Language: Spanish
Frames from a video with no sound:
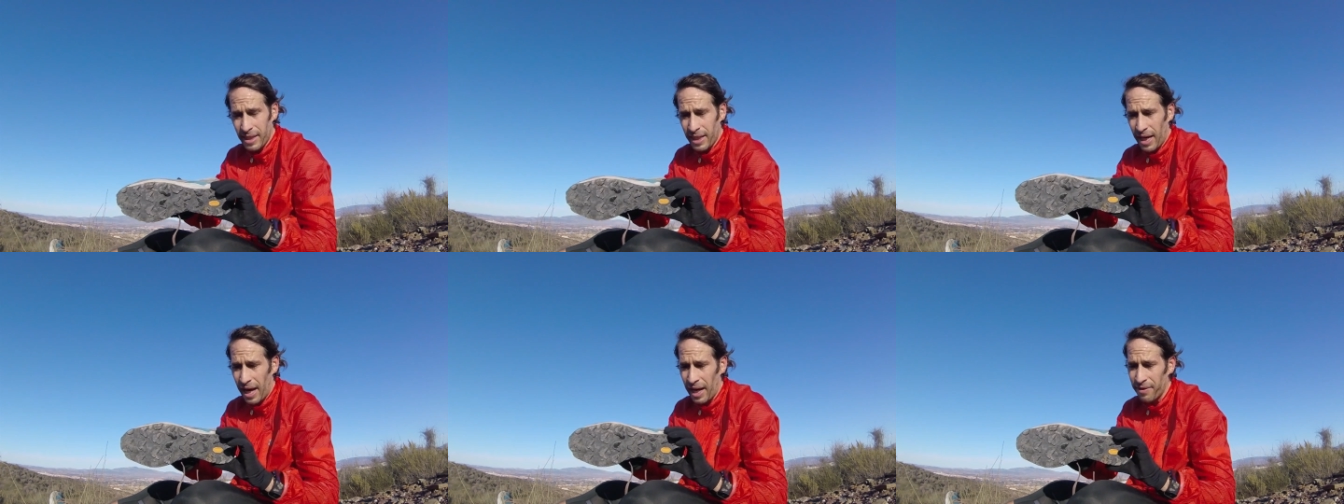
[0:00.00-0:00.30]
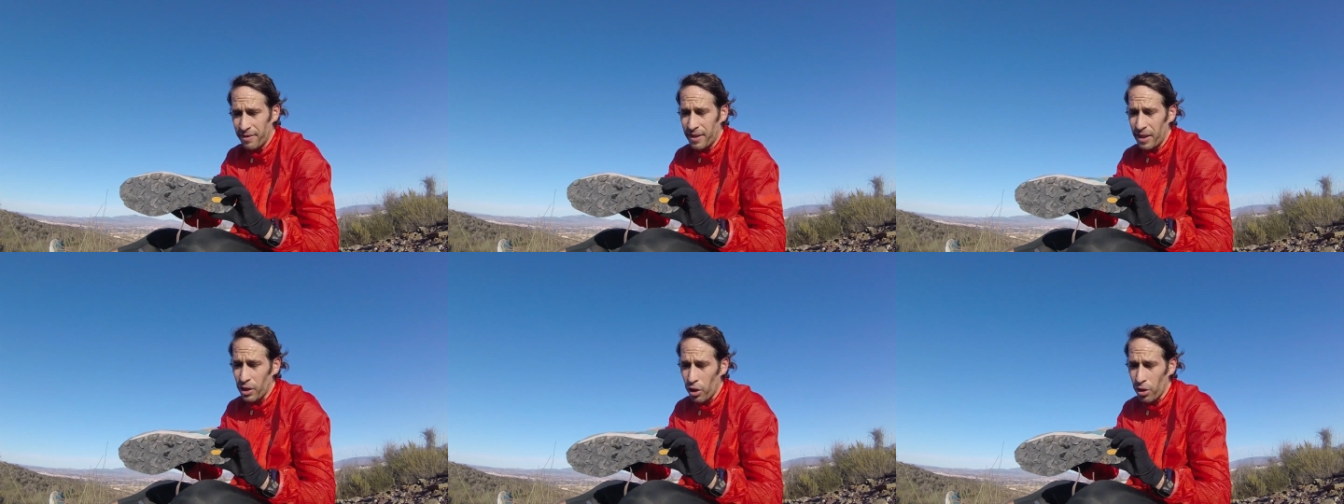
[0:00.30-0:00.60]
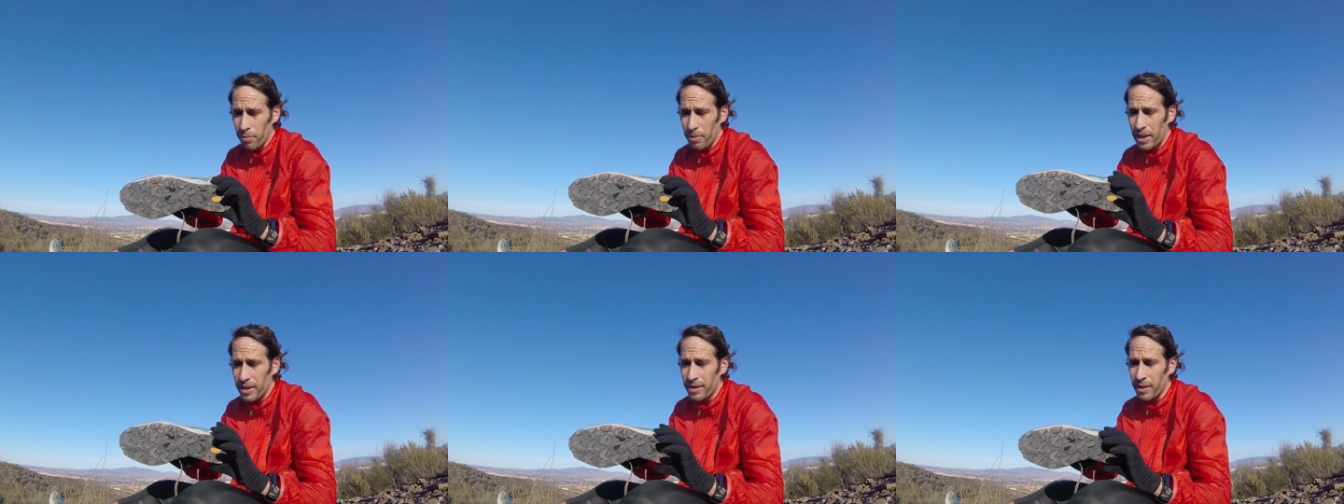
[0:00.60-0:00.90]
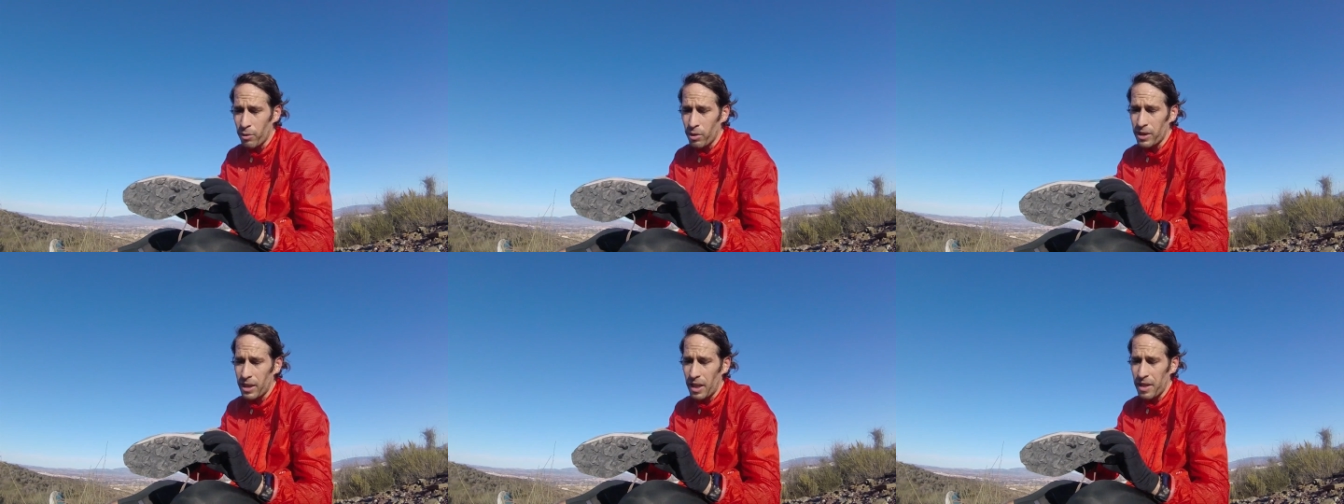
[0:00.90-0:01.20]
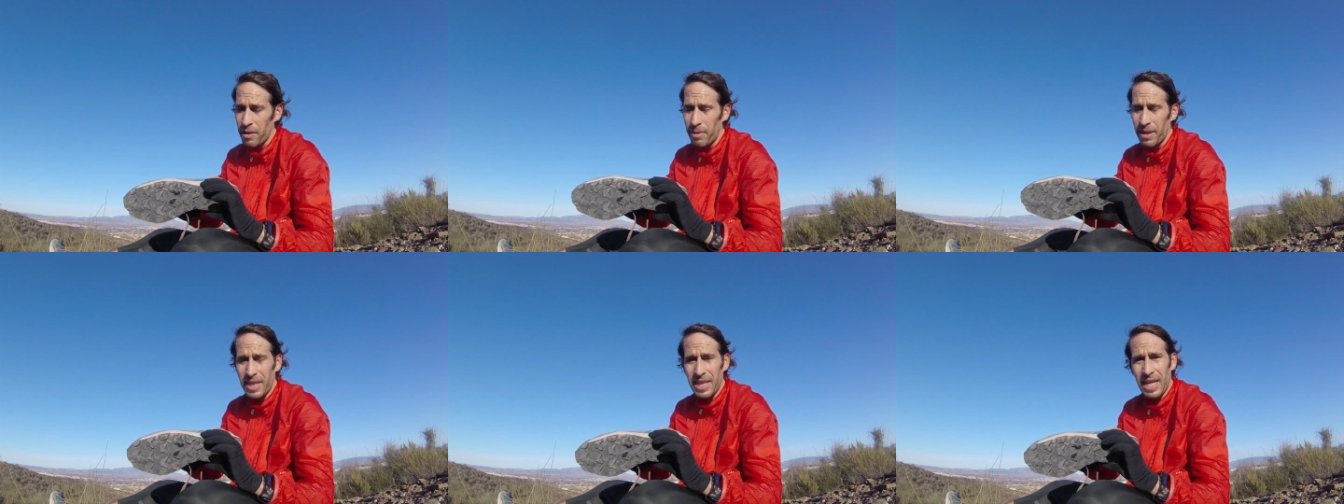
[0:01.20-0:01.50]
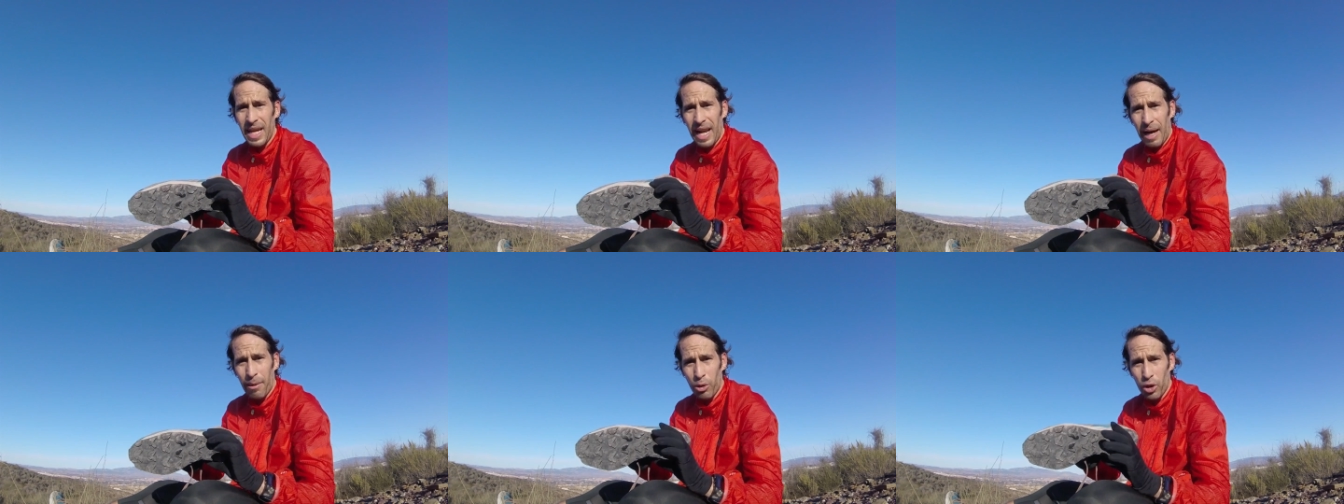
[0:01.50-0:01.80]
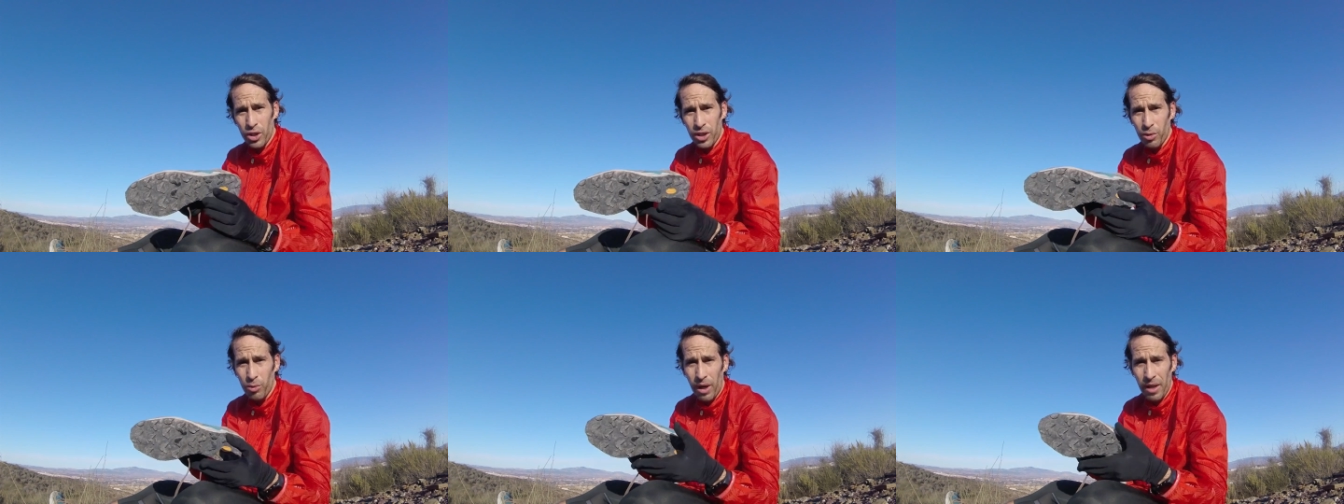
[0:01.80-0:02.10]
anteriormente vuestra zapatilla, la
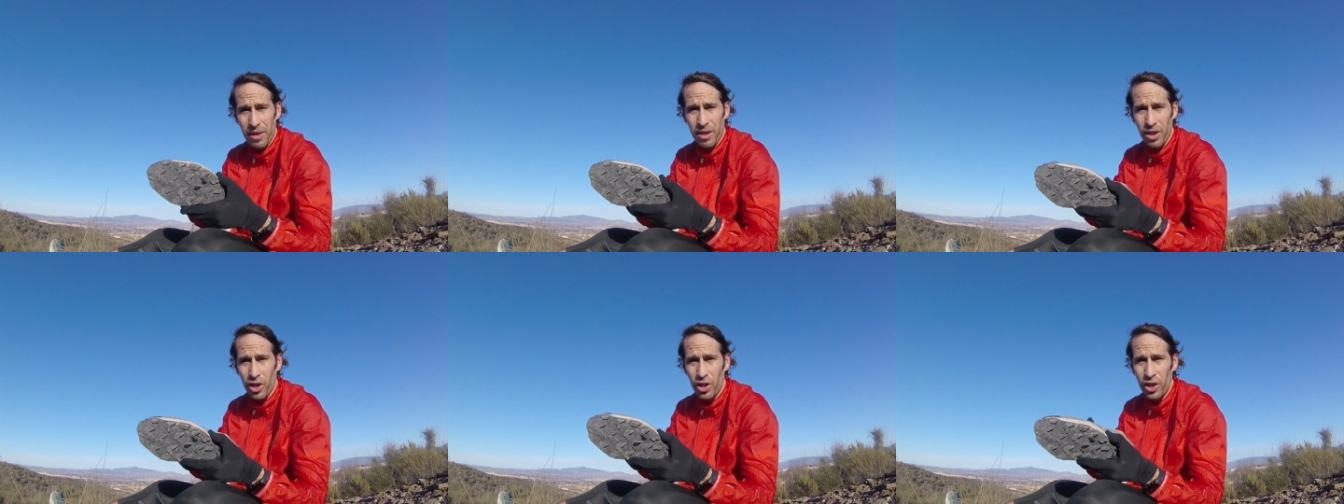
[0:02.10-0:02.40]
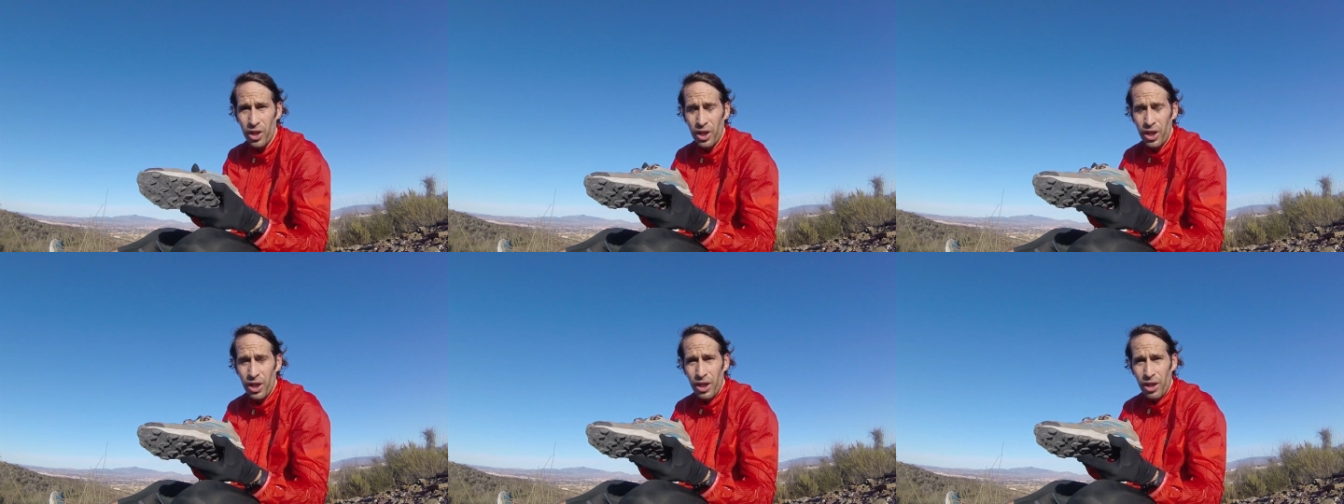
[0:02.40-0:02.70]
amortiguación